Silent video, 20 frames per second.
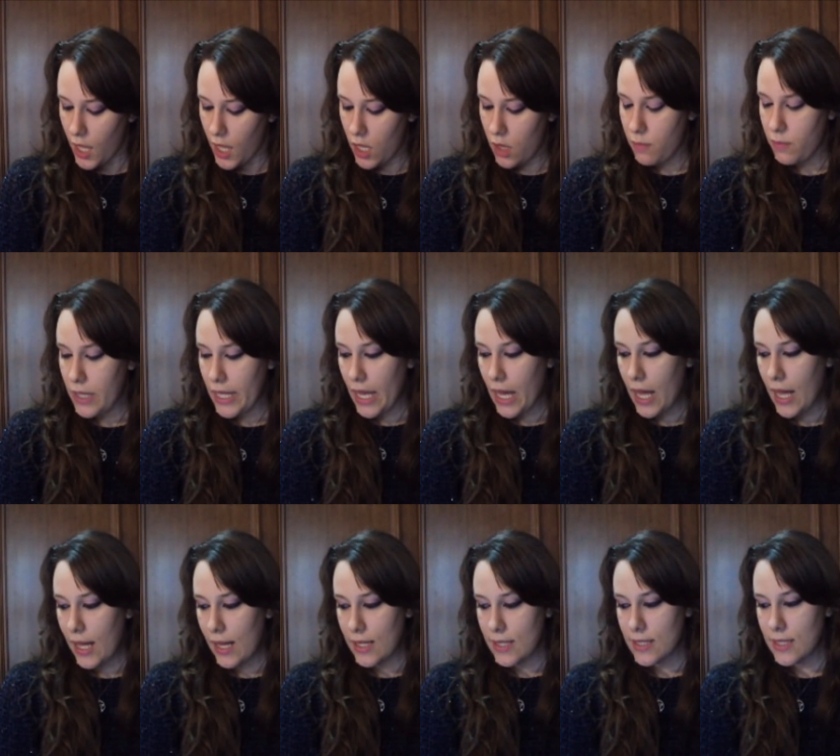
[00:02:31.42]
E mi
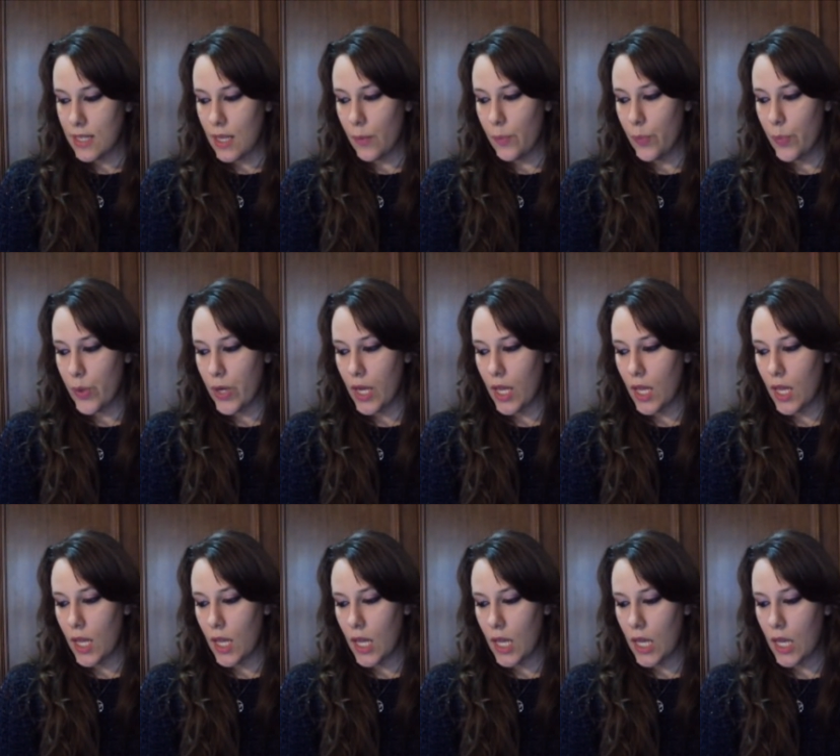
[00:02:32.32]
ha
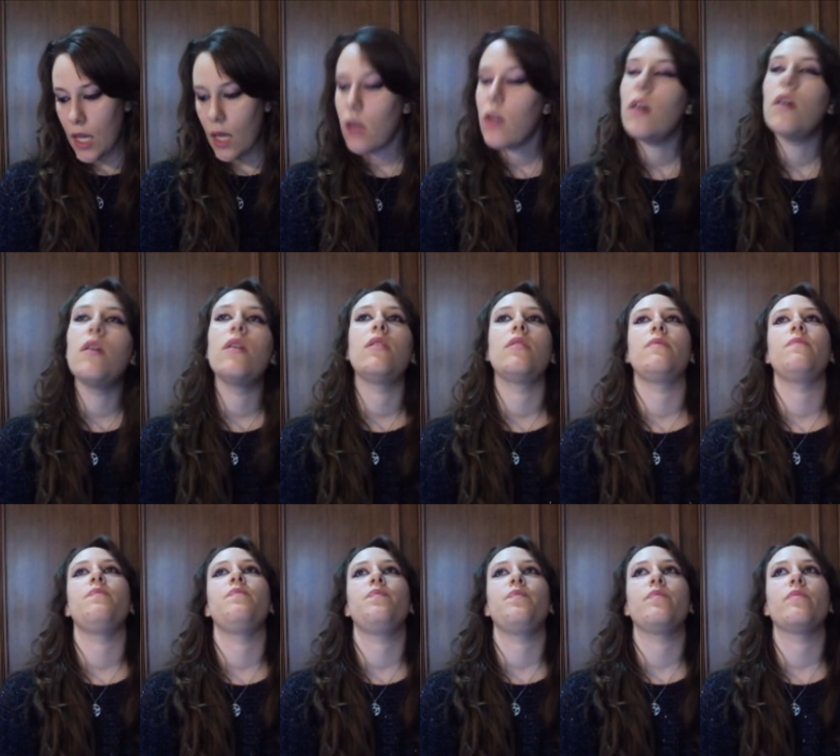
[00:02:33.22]
sempre...
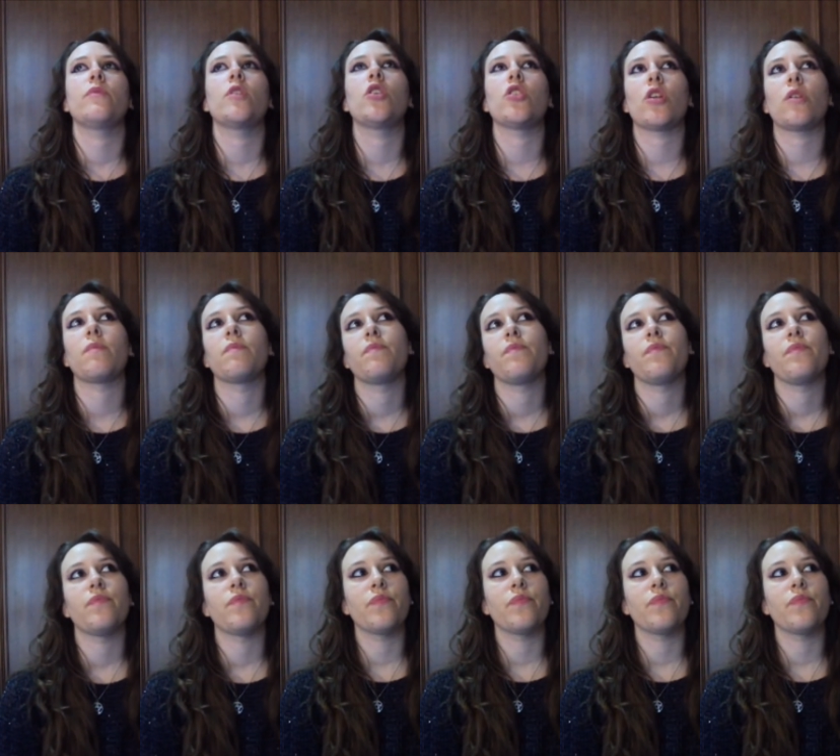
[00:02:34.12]
non so,